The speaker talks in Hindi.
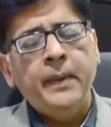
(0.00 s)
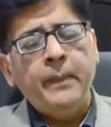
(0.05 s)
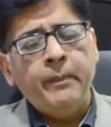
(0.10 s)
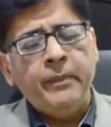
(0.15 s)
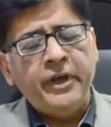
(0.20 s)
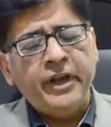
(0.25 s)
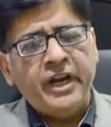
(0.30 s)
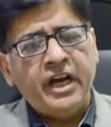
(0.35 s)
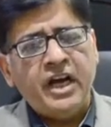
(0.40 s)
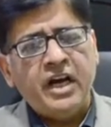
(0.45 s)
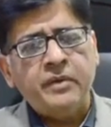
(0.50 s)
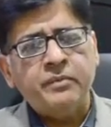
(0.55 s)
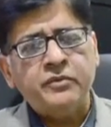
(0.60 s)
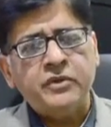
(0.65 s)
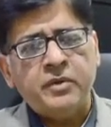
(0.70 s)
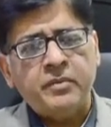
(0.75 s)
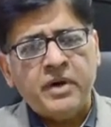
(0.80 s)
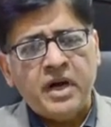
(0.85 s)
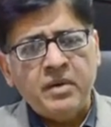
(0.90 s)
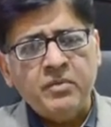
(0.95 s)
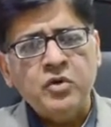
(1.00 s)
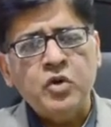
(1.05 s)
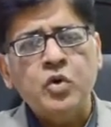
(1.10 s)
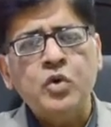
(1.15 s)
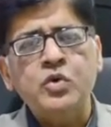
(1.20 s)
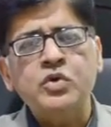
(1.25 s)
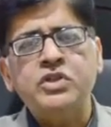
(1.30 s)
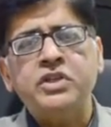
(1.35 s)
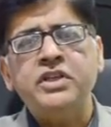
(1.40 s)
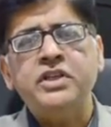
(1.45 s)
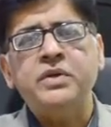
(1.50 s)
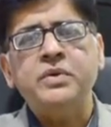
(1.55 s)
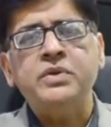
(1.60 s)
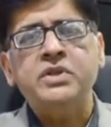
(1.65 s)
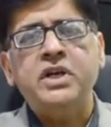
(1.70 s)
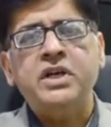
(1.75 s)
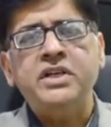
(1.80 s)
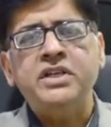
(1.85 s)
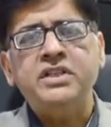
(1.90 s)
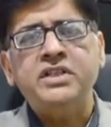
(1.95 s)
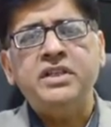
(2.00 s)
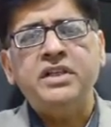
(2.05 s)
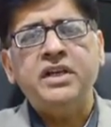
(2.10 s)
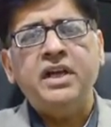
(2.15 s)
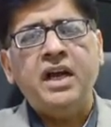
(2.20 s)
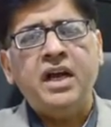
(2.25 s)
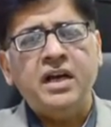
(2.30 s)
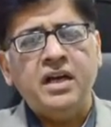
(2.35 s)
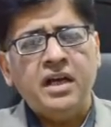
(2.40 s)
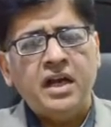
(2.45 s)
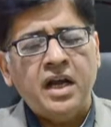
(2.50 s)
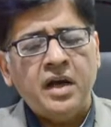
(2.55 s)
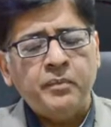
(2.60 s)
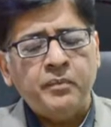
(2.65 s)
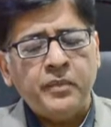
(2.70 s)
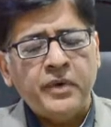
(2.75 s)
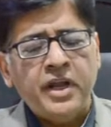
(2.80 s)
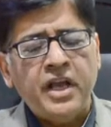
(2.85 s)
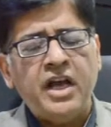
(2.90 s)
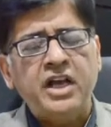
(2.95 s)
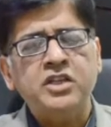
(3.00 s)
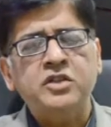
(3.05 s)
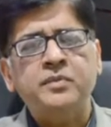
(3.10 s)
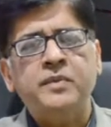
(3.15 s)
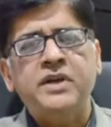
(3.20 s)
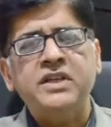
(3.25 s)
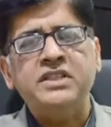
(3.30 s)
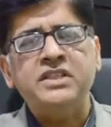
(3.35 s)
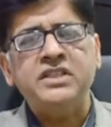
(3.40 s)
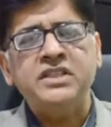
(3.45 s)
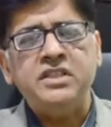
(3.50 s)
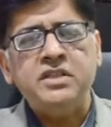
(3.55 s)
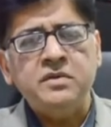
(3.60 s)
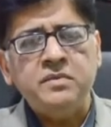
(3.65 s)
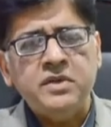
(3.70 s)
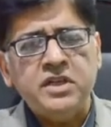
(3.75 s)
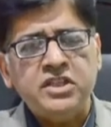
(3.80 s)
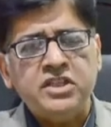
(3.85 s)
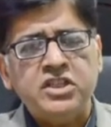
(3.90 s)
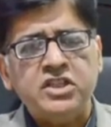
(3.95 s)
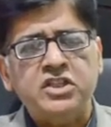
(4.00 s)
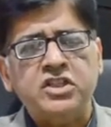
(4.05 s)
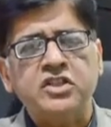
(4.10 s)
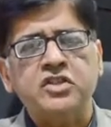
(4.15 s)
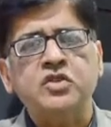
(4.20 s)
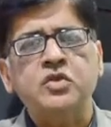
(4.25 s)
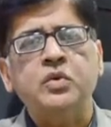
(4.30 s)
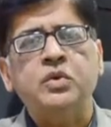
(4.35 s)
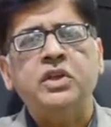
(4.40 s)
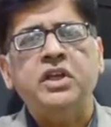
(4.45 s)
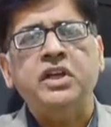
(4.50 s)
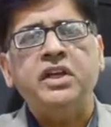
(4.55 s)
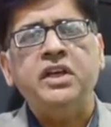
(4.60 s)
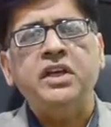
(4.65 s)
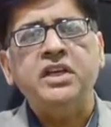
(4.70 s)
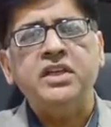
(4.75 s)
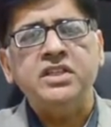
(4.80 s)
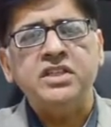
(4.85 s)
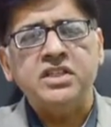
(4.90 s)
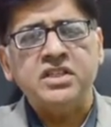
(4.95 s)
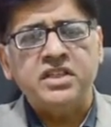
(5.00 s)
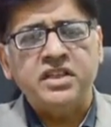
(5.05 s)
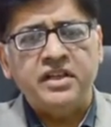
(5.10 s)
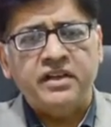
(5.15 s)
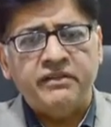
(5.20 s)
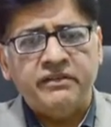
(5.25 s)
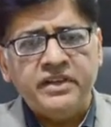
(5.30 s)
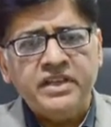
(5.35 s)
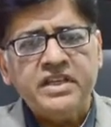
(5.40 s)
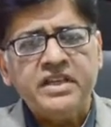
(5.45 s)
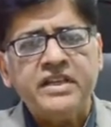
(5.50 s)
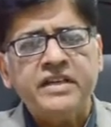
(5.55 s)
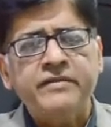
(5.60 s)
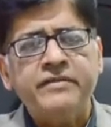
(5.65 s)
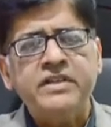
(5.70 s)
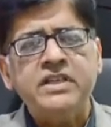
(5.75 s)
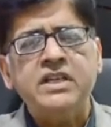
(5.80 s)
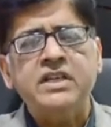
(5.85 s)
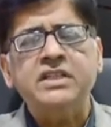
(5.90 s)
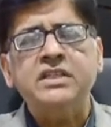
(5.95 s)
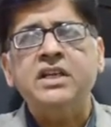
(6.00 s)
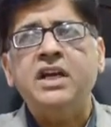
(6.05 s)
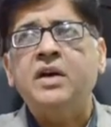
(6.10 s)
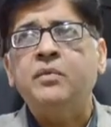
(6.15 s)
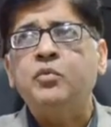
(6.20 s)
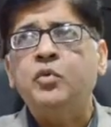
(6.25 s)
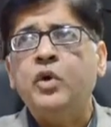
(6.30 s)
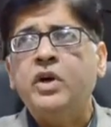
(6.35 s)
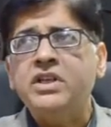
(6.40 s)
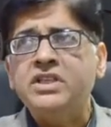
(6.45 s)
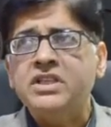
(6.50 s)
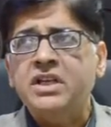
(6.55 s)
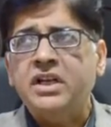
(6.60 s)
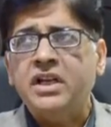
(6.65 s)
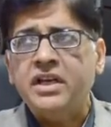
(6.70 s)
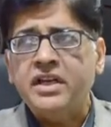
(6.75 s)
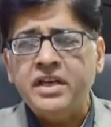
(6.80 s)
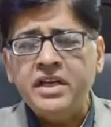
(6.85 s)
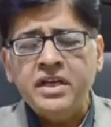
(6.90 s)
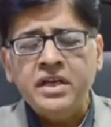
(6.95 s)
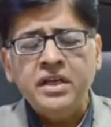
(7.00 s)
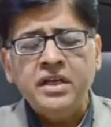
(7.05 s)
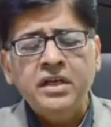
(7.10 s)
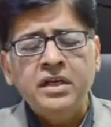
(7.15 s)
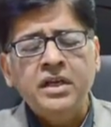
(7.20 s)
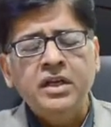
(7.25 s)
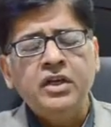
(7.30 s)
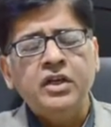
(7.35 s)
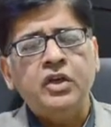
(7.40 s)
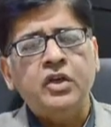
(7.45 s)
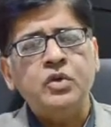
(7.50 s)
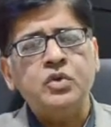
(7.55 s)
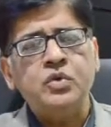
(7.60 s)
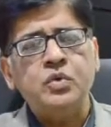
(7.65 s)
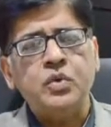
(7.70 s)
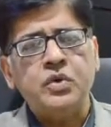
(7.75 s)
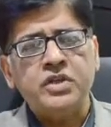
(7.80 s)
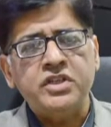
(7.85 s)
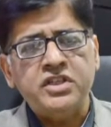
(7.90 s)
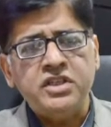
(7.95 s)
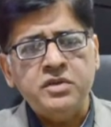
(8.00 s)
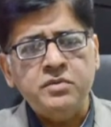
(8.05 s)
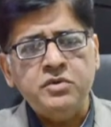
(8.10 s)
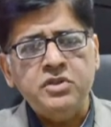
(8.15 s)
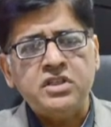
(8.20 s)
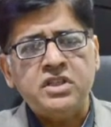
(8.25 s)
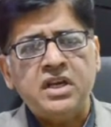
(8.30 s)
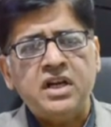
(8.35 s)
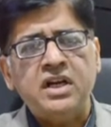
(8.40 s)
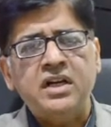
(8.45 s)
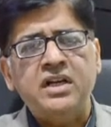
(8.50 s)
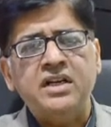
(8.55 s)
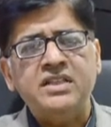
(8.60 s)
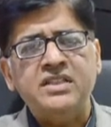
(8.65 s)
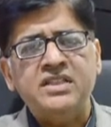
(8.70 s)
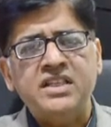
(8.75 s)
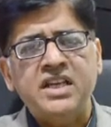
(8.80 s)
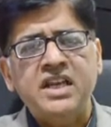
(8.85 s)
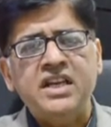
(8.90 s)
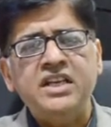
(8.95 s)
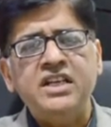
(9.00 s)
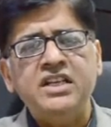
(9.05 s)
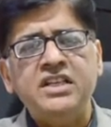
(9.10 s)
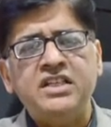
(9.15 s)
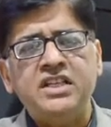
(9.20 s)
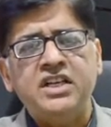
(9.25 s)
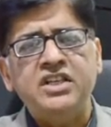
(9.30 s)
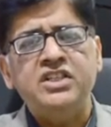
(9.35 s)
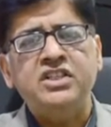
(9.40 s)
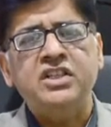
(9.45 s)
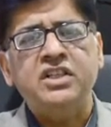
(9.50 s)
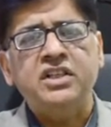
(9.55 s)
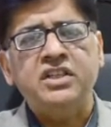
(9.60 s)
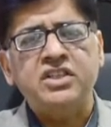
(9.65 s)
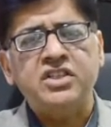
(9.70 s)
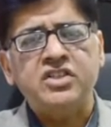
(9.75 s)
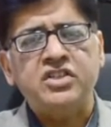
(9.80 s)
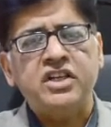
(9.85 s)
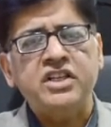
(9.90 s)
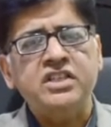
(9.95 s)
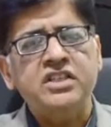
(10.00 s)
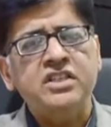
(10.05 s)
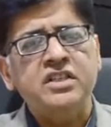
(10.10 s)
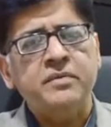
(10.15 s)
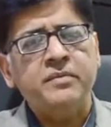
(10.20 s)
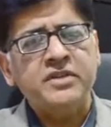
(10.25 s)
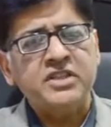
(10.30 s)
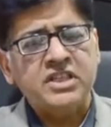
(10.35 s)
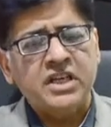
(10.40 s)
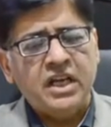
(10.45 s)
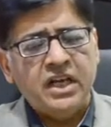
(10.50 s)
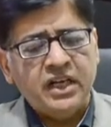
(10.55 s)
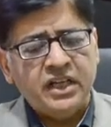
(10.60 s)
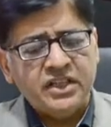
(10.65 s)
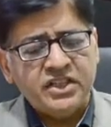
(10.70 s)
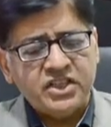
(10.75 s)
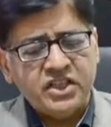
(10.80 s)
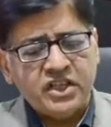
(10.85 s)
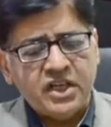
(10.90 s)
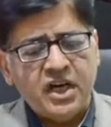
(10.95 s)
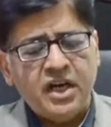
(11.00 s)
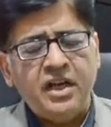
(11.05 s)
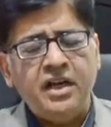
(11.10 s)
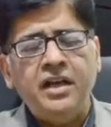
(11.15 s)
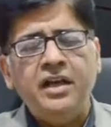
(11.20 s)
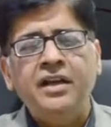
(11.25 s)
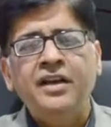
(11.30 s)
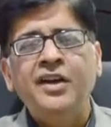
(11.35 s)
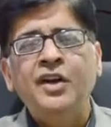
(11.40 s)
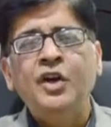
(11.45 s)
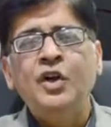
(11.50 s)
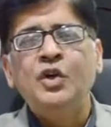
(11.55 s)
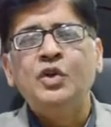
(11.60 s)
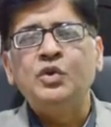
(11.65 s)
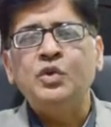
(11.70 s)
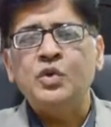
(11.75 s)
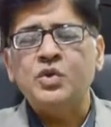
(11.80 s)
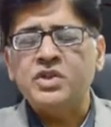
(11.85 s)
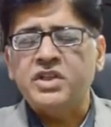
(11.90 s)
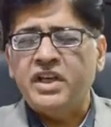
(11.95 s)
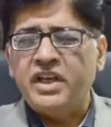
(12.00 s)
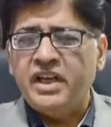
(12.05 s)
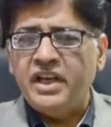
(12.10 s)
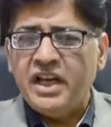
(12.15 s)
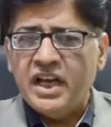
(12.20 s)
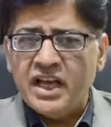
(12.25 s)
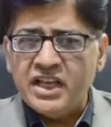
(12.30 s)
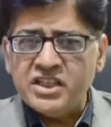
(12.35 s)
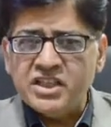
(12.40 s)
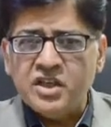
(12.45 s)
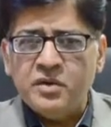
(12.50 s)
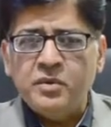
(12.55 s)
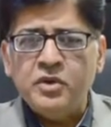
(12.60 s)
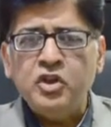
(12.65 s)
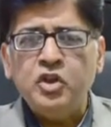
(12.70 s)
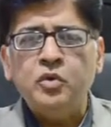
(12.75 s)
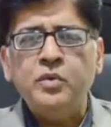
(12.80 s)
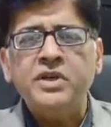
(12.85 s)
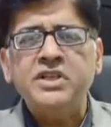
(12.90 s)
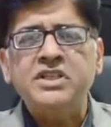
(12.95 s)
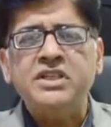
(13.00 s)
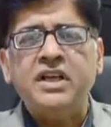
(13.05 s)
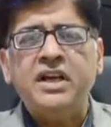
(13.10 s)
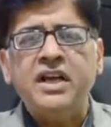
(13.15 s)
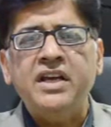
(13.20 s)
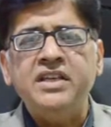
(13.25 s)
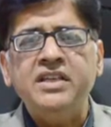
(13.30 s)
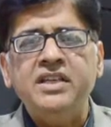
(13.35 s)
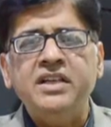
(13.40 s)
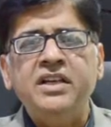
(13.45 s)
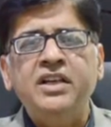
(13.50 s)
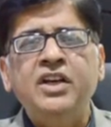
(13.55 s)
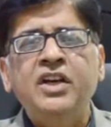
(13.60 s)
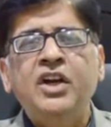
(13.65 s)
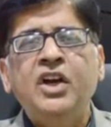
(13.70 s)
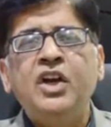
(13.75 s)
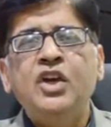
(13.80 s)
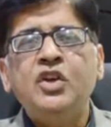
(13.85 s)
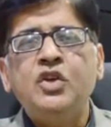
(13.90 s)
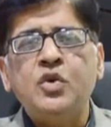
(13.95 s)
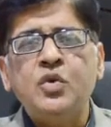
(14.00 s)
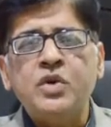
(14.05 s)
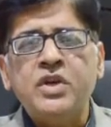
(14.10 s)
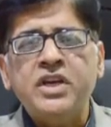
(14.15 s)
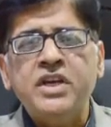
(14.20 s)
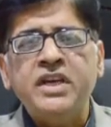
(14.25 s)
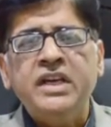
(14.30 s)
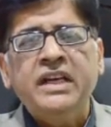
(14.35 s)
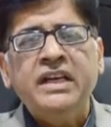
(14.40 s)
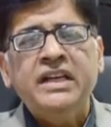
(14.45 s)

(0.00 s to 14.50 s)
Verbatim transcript: मेरा आप तमाम लोगों से ये गुजारिश है अगर आप अपने आसपास किसी भी ऐसे शख्स को देखेंगे जिसके रवैये की वजह से आपको ऐसा लगे कि उसको किसी भी तरह का जहनी टेंशन स्ट्रेस या मसाइल का शिकार है तो उसके इलाज का बंदोबस्त कराइए क्योंकि